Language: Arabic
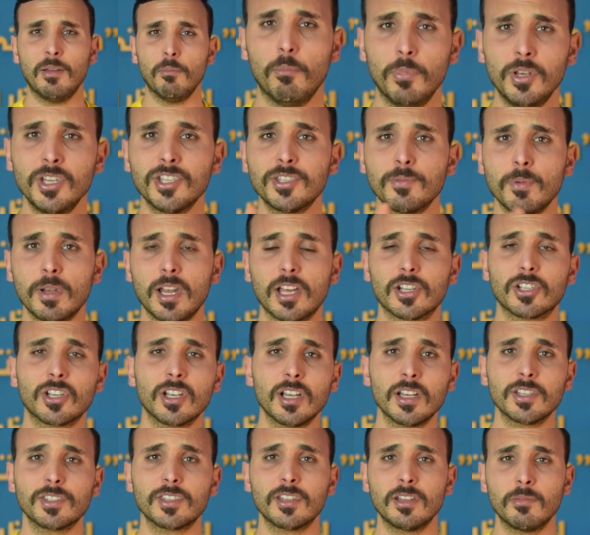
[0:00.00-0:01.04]
بالنسبه
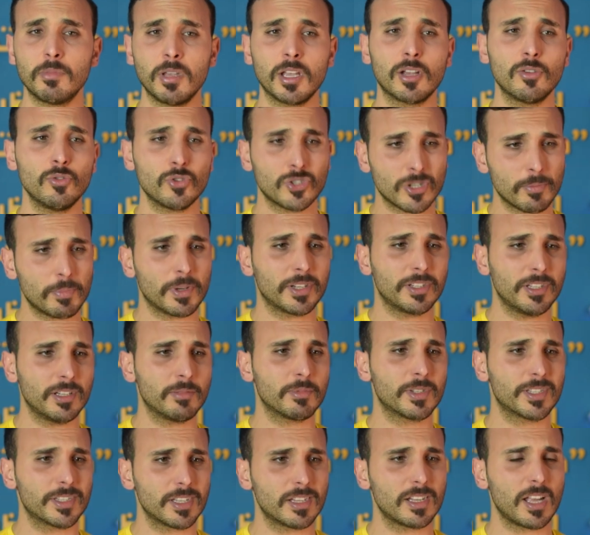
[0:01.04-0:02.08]
للاشخاص اللي ما ياكلوش ابارتير
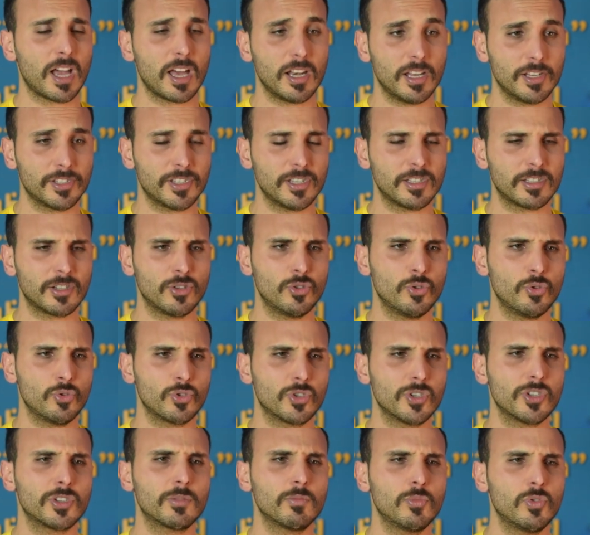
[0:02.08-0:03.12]
من الستة على اساس انه
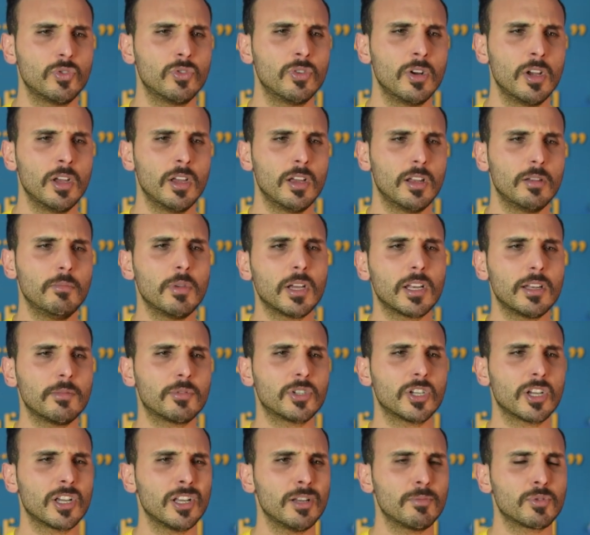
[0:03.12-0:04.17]
جسمه الماكله
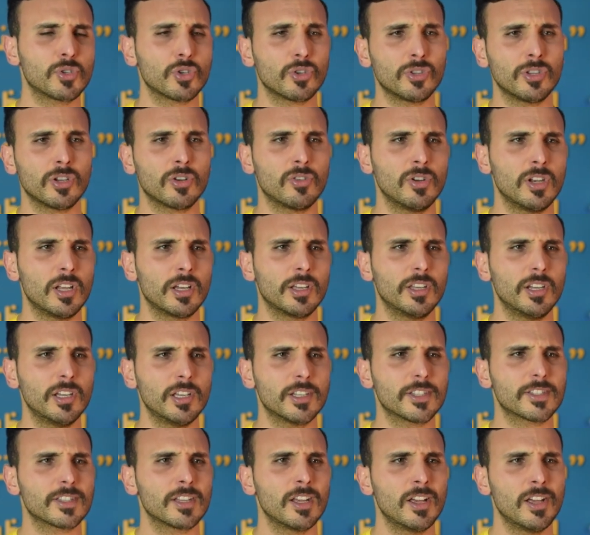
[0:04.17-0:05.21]
باش ياكلها باش يردها كلها
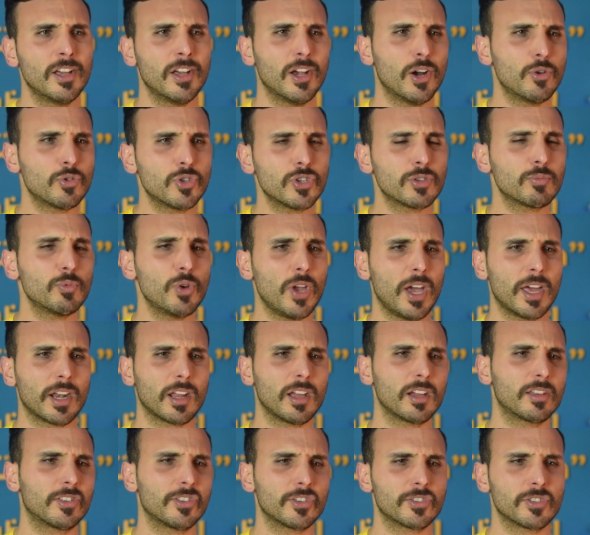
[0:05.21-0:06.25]
غريس او جسمه
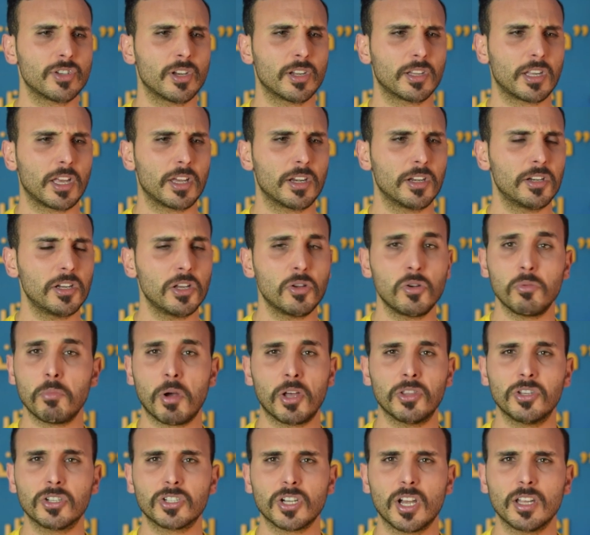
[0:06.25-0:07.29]
يحرق اكثر سعرات حراريه وما
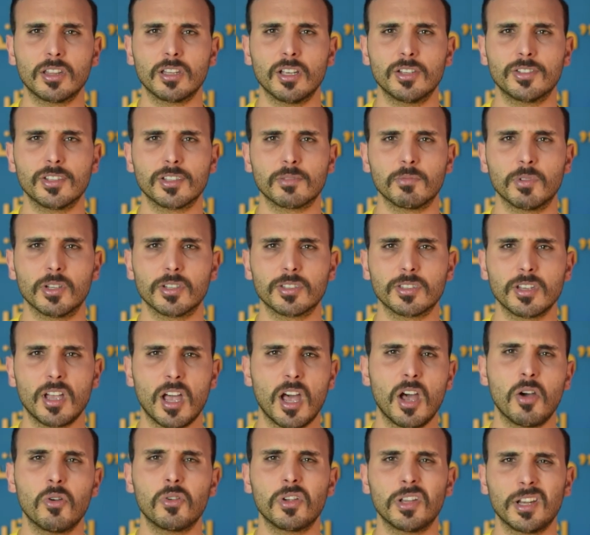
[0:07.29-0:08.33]
ما عندهاش حتى اساس من
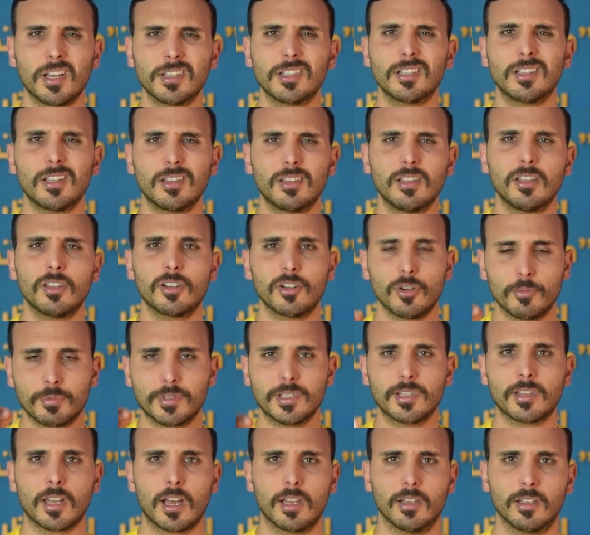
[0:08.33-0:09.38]
الصحه وكان عندها تاثير راهو
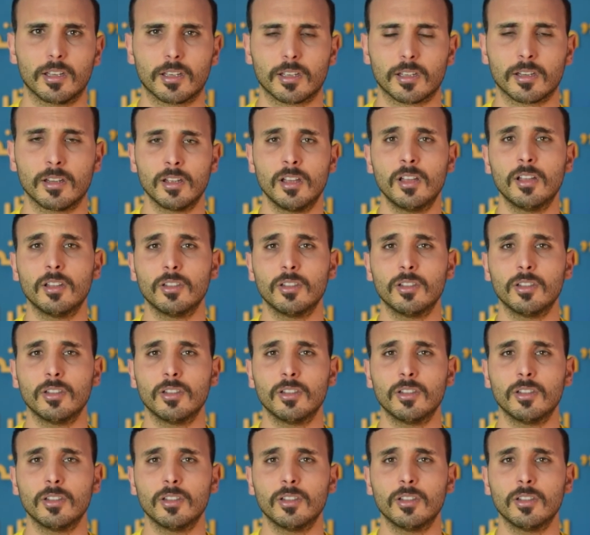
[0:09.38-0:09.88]
بسيط على الاخر